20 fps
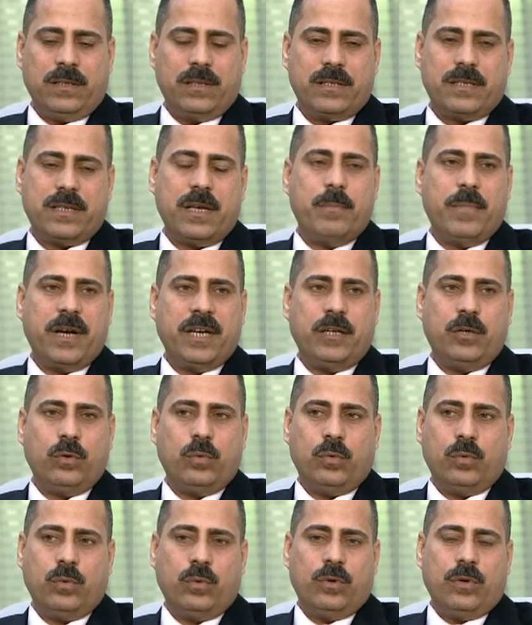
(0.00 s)

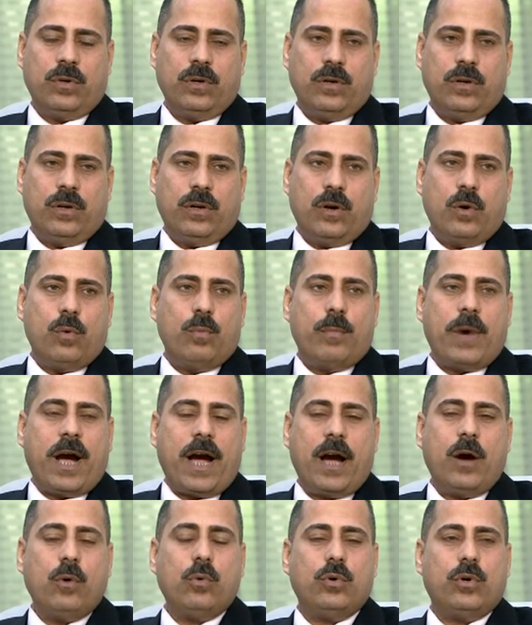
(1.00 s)
زمايله هم
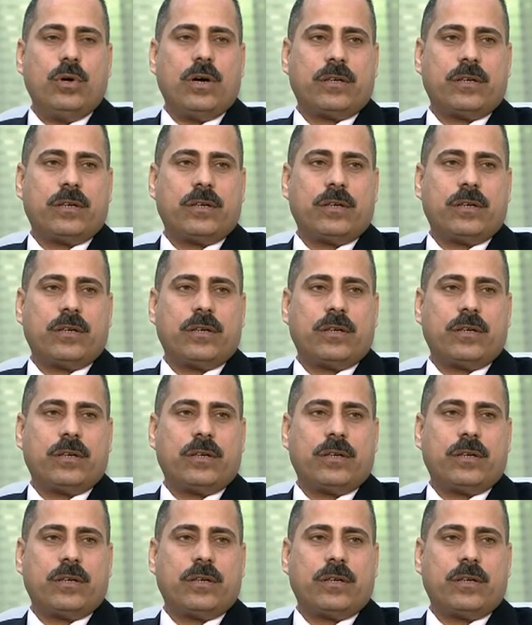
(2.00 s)
حاولوا